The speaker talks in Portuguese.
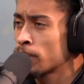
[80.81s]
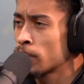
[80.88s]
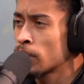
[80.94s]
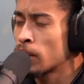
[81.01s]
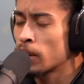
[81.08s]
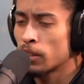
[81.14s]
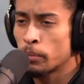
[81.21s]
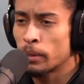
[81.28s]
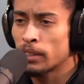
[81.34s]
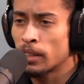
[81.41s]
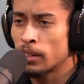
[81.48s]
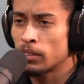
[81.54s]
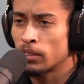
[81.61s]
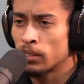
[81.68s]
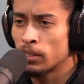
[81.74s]
daquelas
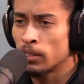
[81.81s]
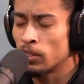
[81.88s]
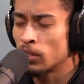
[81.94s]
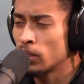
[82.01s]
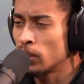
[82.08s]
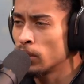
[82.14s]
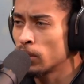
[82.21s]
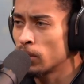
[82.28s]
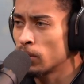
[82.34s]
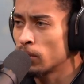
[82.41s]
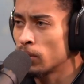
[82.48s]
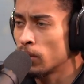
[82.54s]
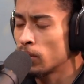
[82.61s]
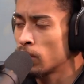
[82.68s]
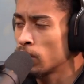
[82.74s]
batalhas que escritas,
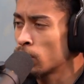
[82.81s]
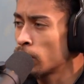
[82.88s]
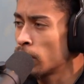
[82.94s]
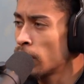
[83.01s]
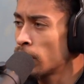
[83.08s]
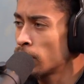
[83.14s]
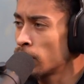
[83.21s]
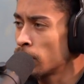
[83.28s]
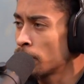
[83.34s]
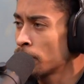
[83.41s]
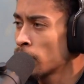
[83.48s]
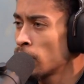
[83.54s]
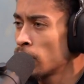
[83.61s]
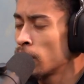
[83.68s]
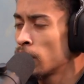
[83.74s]
não sei se vocês conhecem,
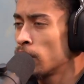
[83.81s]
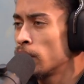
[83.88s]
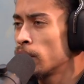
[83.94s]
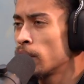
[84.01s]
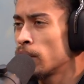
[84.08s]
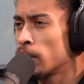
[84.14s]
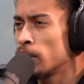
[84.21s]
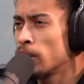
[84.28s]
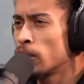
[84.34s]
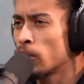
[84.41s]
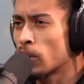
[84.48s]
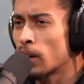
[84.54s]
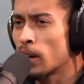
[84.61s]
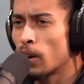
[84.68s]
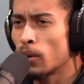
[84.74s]
Liga, Liga
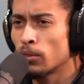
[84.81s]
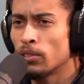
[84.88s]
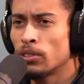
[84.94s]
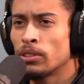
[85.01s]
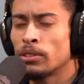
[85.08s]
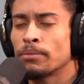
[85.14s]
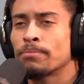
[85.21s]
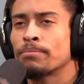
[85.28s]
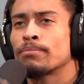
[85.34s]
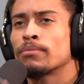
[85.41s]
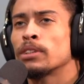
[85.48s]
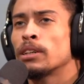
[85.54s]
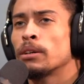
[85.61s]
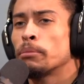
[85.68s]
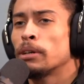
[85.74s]
Knockout,
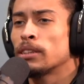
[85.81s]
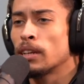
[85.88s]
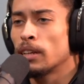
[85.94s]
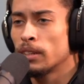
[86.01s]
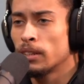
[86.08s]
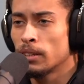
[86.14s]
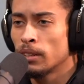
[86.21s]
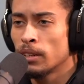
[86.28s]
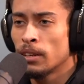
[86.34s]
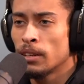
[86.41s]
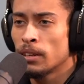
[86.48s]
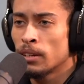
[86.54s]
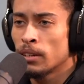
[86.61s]
que é a batalha